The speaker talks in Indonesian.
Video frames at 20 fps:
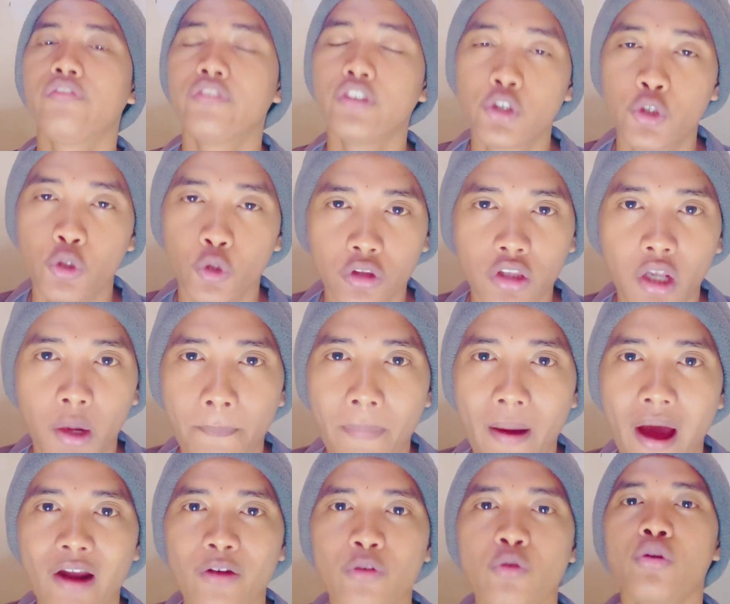video
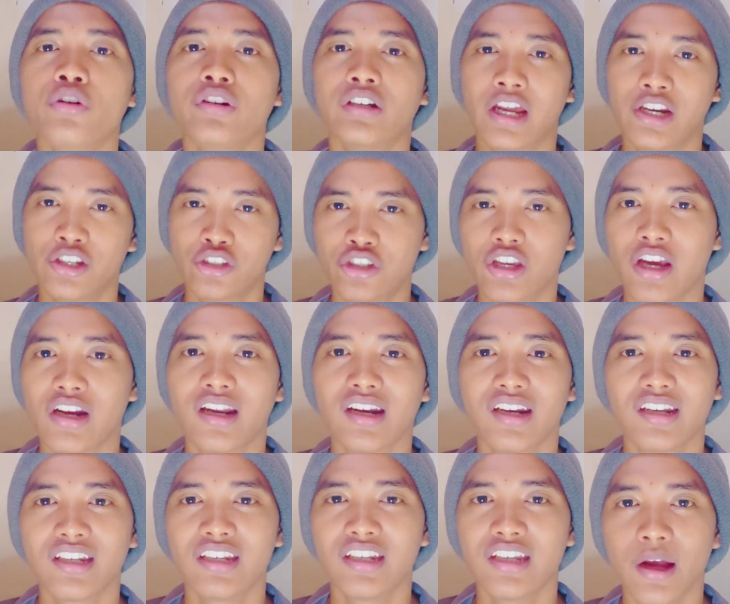terbaru dari
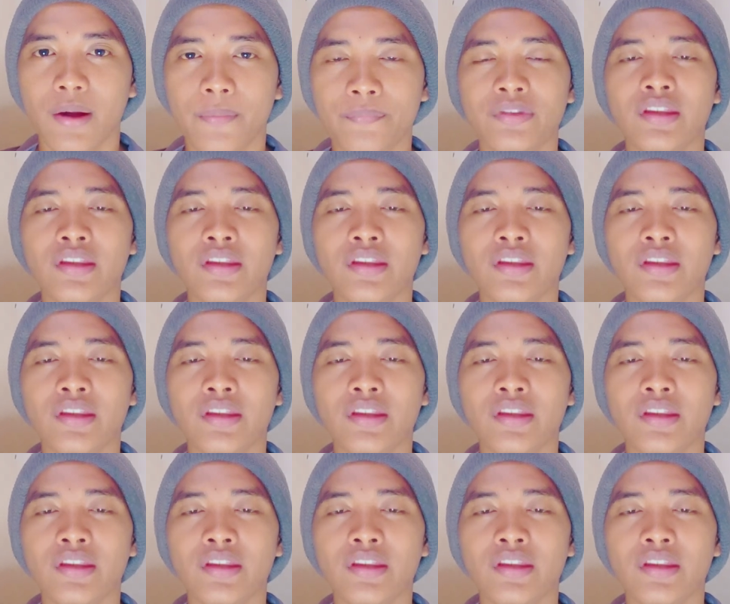channel ini.